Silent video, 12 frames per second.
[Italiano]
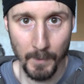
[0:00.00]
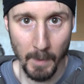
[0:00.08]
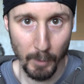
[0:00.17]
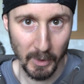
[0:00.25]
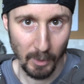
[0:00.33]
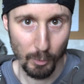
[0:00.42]

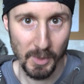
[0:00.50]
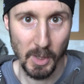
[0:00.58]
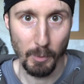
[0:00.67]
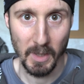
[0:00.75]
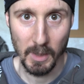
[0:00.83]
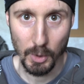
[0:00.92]
porta con
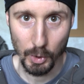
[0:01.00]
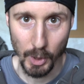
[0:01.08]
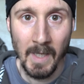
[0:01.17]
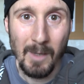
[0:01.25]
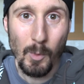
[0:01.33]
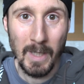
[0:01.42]
sé un
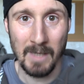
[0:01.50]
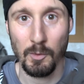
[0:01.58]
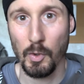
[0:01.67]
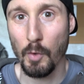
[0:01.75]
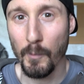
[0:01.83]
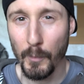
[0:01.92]
EDC, che in quel
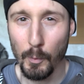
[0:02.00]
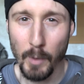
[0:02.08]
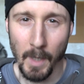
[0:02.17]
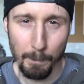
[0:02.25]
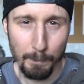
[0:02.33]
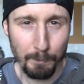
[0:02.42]
caso si
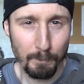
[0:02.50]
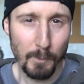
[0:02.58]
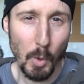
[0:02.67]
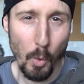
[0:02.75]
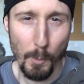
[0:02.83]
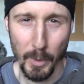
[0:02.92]
configura
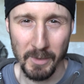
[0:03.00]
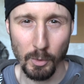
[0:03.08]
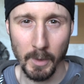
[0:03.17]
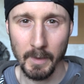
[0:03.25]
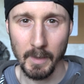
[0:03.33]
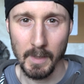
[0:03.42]
più come una
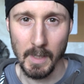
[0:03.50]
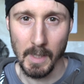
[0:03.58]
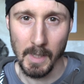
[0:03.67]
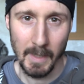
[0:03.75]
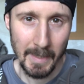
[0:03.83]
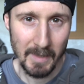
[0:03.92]
sorta
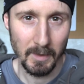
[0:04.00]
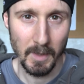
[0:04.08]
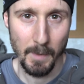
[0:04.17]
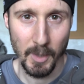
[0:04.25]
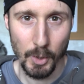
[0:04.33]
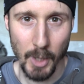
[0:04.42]
di kit
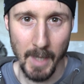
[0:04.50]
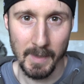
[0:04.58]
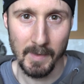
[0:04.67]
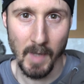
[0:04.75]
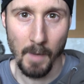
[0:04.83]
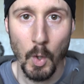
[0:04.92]
di
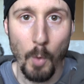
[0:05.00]
emergenza,